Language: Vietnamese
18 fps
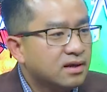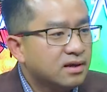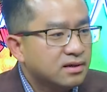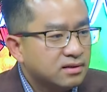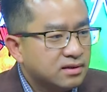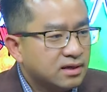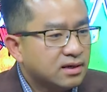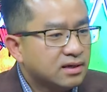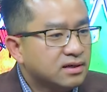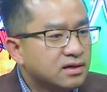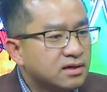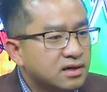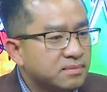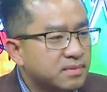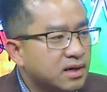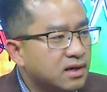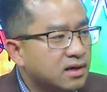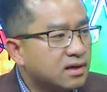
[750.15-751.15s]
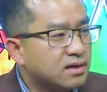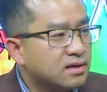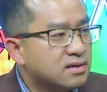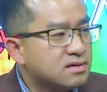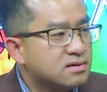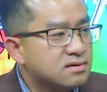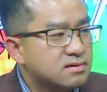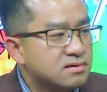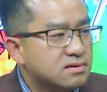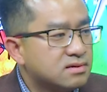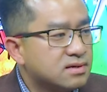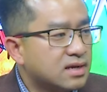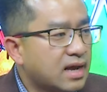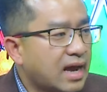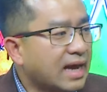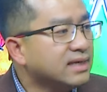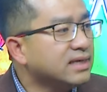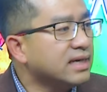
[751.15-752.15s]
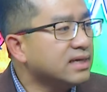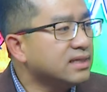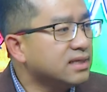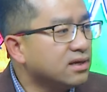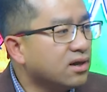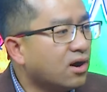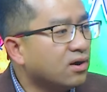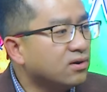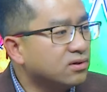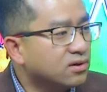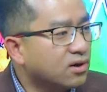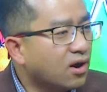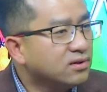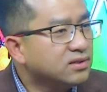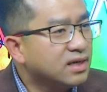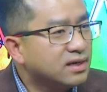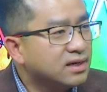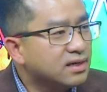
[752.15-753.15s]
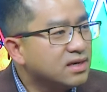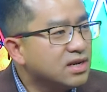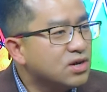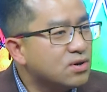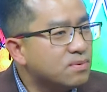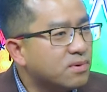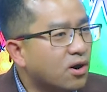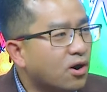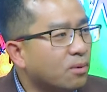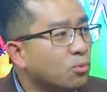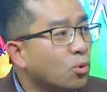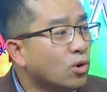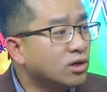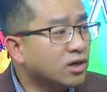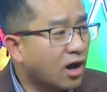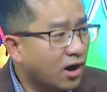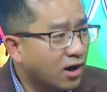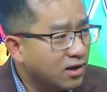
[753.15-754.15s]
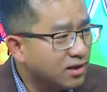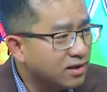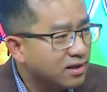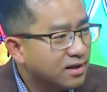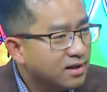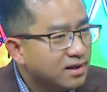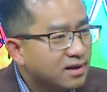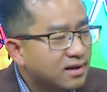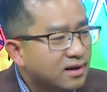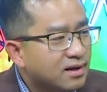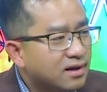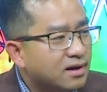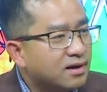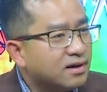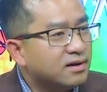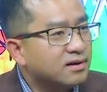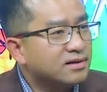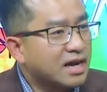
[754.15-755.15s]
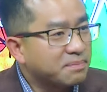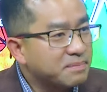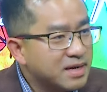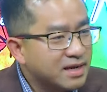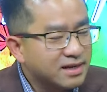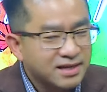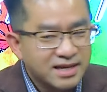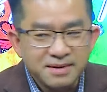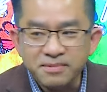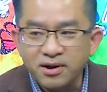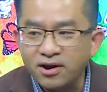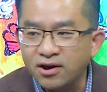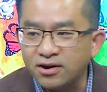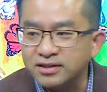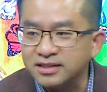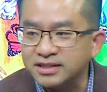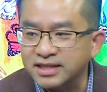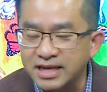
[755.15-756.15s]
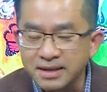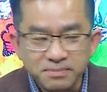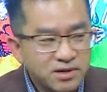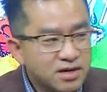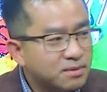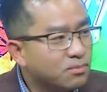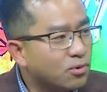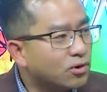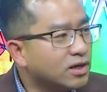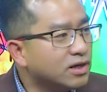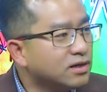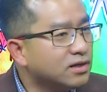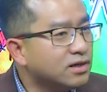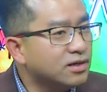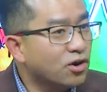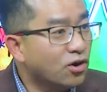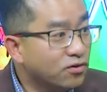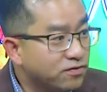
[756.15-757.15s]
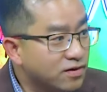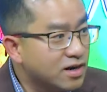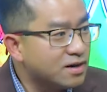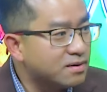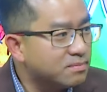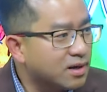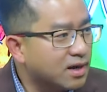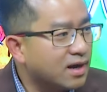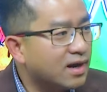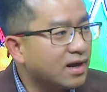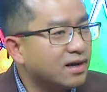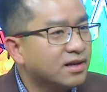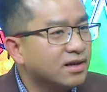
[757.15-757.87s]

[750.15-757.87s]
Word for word: những cái người mà ái kỷ thì họ có những cái điều mà họ muốn nói, đặc biệt là khi mà họ chiếm được một cái người đối phương mà